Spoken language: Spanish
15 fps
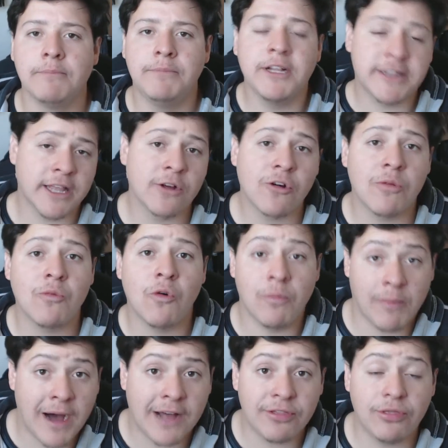visten como
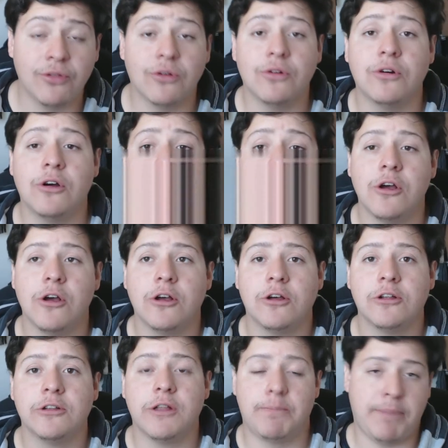un vato,
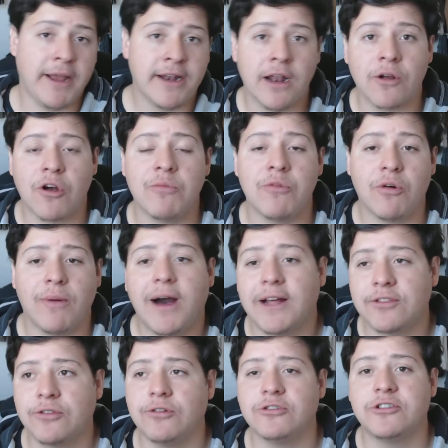se peinan como
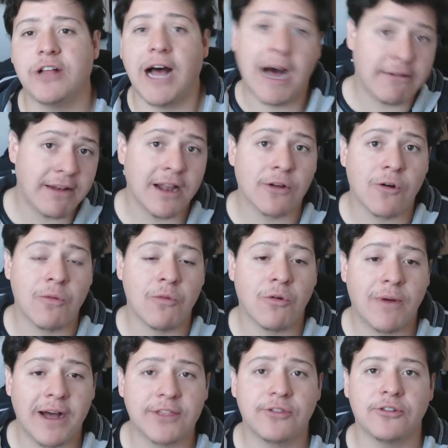vatos, hablan
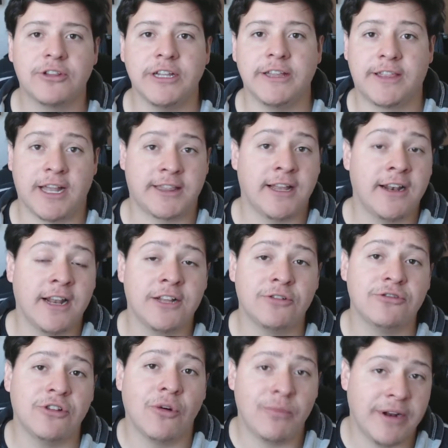como vatos y tratan a
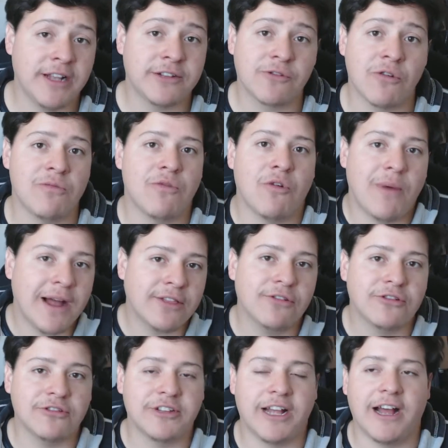sus hombres como
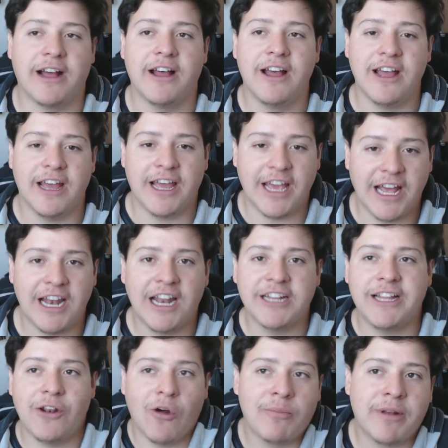vatos. O sea, él
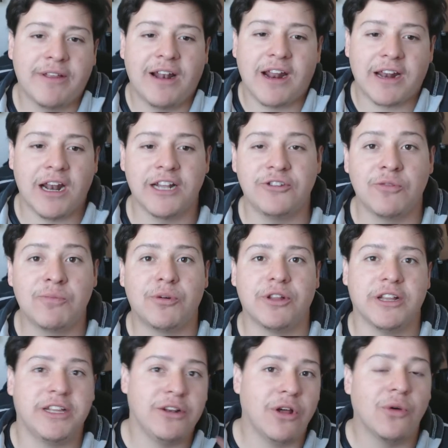es el hombre de la relación,
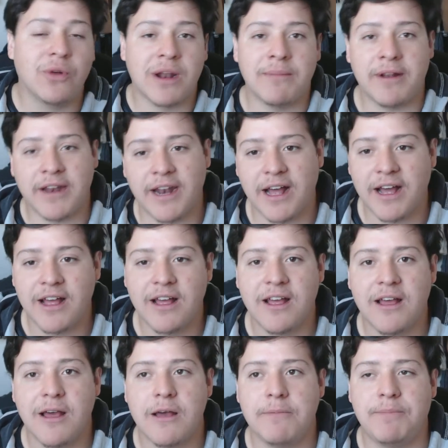por decirlo de alguna manera
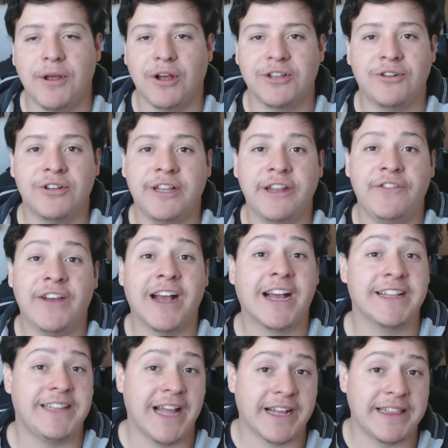pero eso no significa
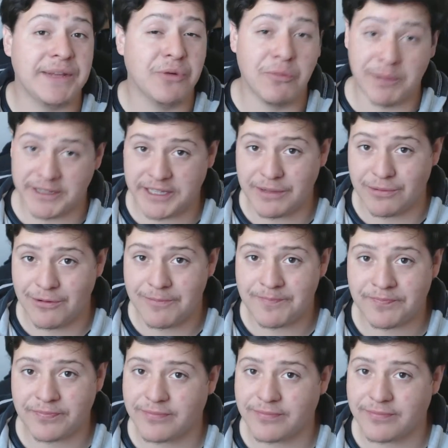que sea activo o pasivo.